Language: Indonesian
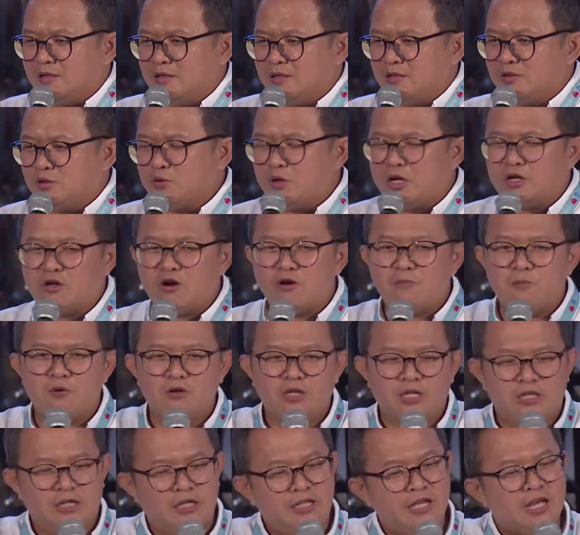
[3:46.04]
Tuhan
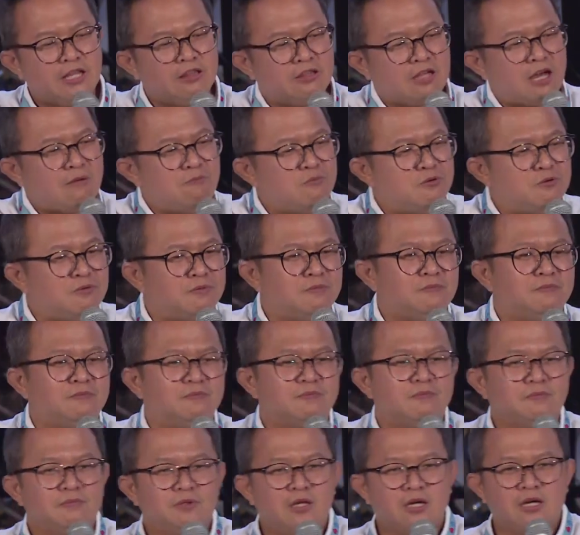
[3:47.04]
ngomong ini, lihat kamu,
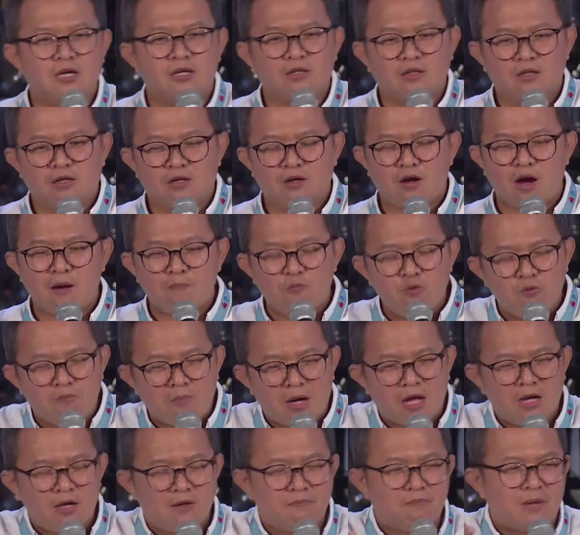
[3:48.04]
ya kan, kamu
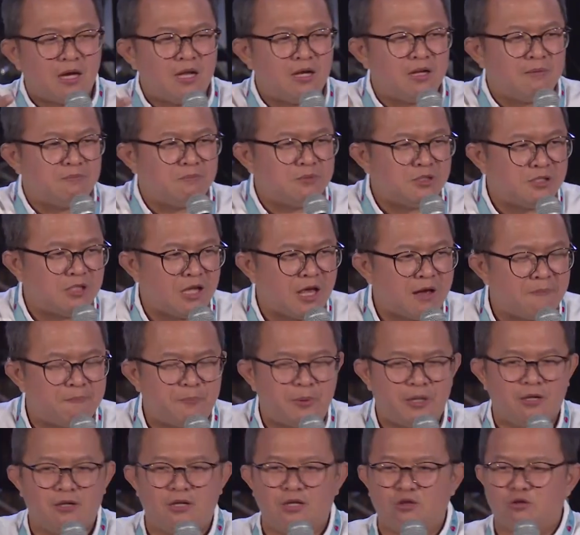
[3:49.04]
malam-malam
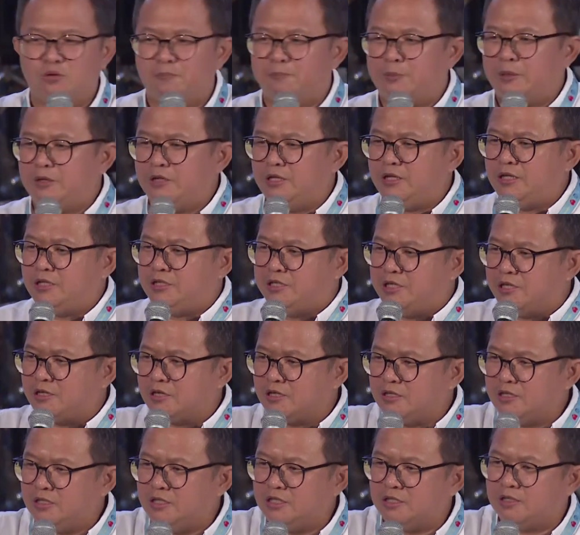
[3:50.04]
siapin itu benih,
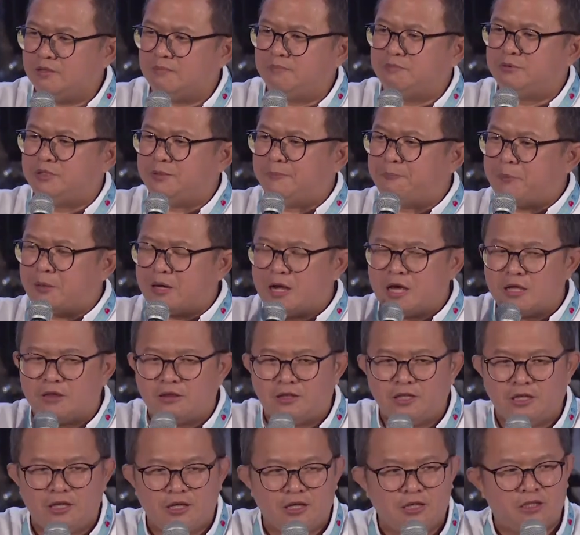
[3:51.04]
direndam,
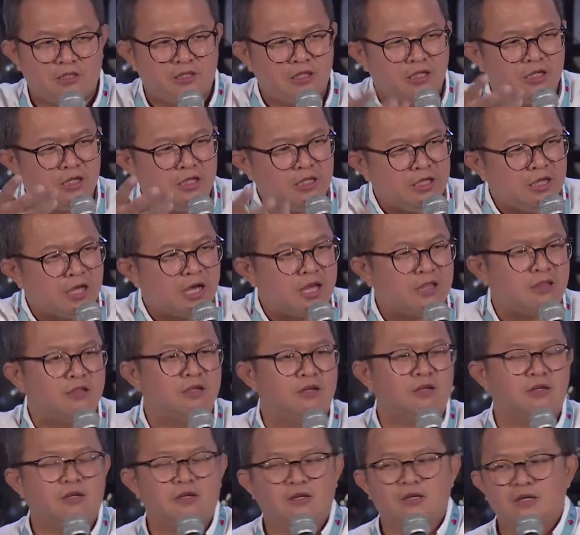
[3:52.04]
diperhatiin, dilihat.
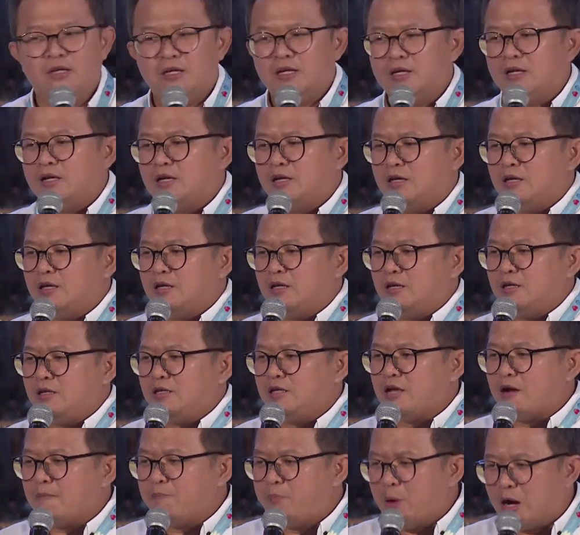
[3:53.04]

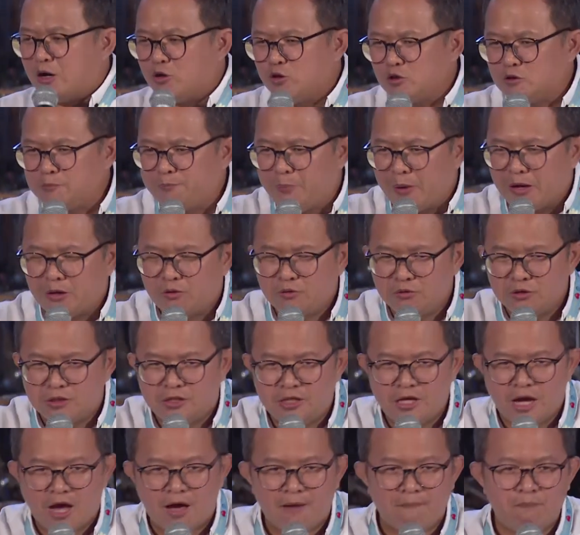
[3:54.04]
Yang bagus-bagus
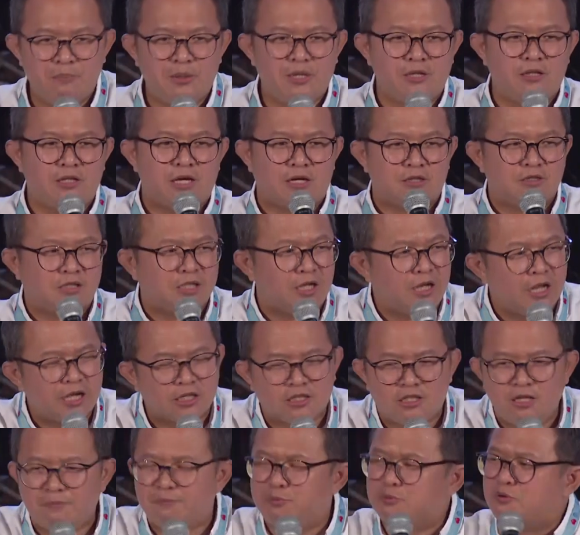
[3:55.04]
diambil, yang
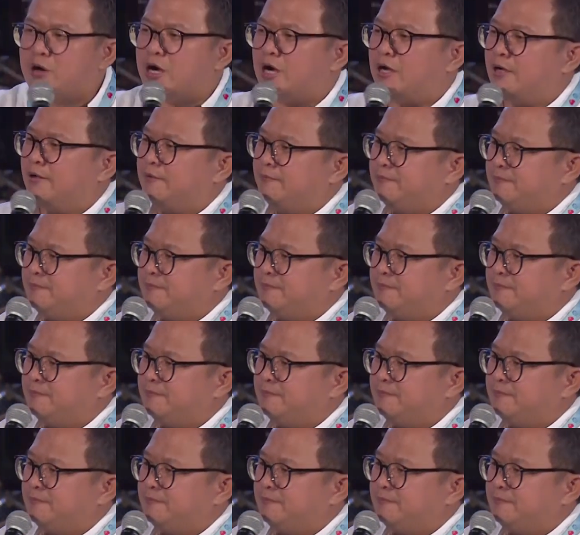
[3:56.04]
jelek dibuang.